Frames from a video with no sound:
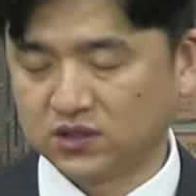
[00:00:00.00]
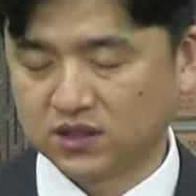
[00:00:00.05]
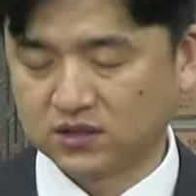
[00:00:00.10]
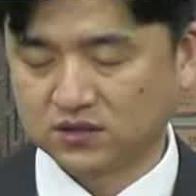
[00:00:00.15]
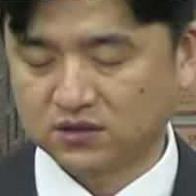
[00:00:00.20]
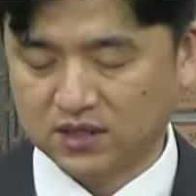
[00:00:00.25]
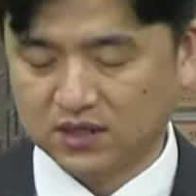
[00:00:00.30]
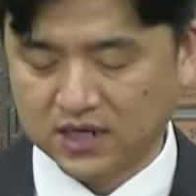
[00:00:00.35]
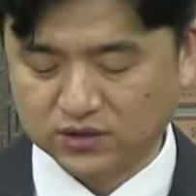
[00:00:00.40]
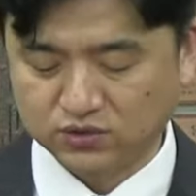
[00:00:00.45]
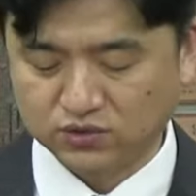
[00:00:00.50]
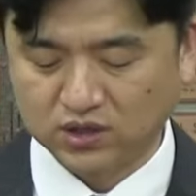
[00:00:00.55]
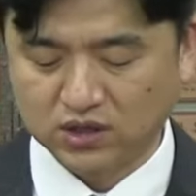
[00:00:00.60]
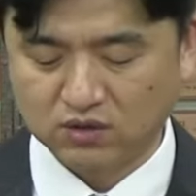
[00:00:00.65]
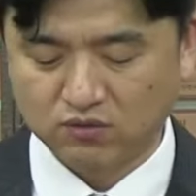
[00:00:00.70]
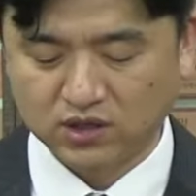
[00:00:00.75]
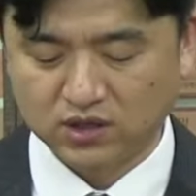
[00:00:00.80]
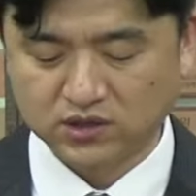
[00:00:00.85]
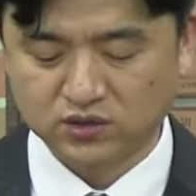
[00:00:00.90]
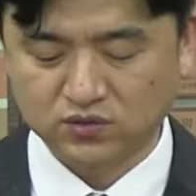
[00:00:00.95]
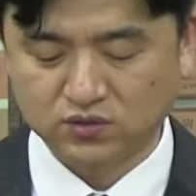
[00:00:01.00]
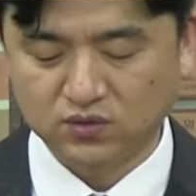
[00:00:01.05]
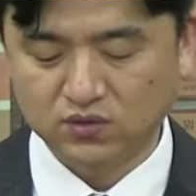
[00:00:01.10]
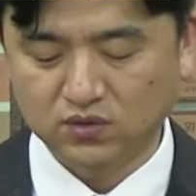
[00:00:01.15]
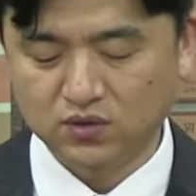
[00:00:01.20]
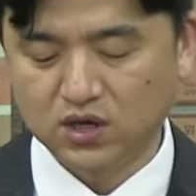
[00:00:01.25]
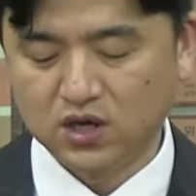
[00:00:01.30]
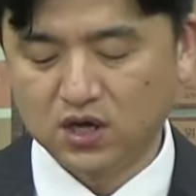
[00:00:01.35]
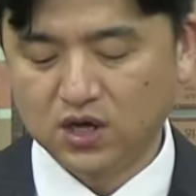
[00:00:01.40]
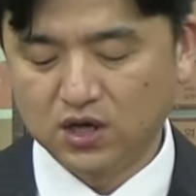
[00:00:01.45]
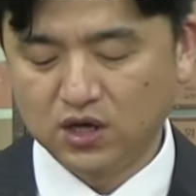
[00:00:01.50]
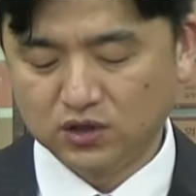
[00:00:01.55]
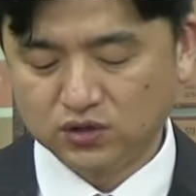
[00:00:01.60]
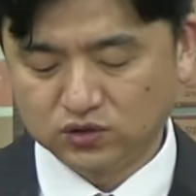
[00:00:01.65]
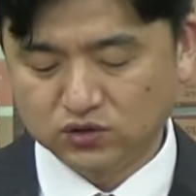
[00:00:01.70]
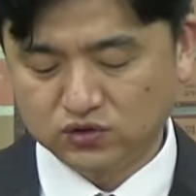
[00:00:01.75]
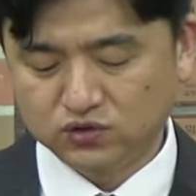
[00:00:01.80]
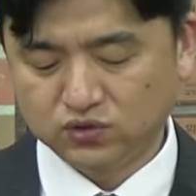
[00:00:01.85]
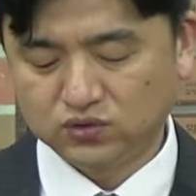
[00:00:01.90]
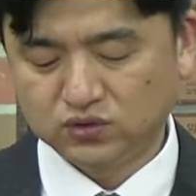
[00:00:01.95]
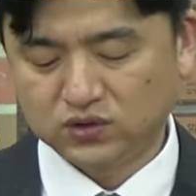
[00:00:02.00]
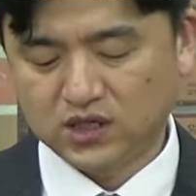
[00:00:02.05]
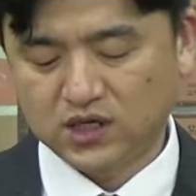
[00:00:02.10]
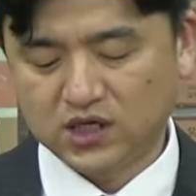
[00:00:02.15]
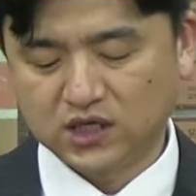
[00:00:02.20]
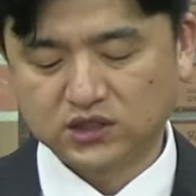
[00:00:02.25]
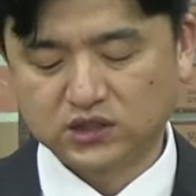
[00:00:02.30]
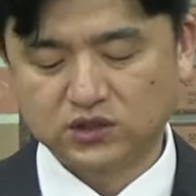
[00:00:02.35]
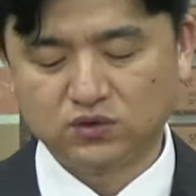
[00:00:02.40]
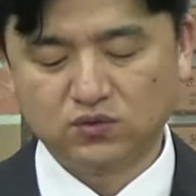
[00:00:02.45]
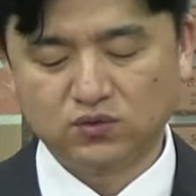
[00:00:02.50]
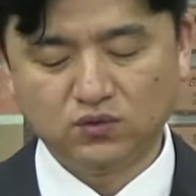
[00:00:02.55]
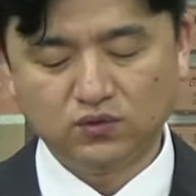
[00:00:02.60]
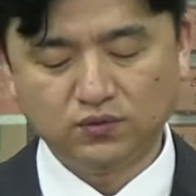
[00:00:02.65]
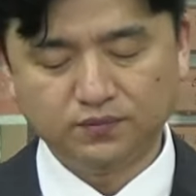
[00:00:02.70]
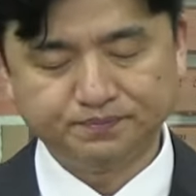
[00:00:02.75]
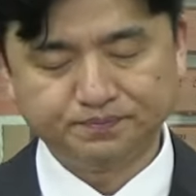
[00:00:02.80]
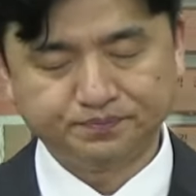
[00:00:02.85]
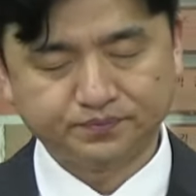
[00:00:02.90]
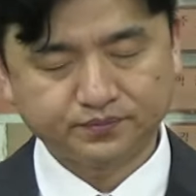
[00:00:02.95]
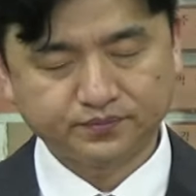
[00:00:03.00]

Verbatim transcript: 가져오라고 하시고 축사하시고